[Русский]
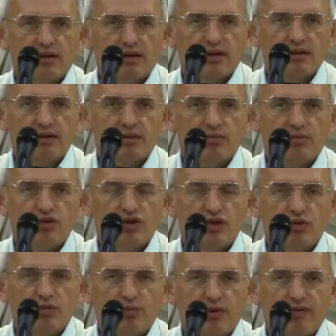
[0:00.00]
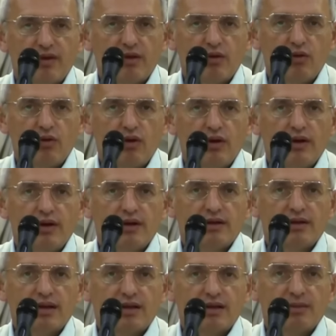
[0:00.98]
Если мужчину повело,
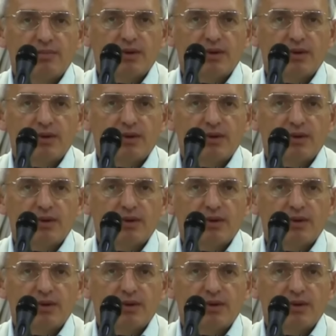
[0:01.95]
надо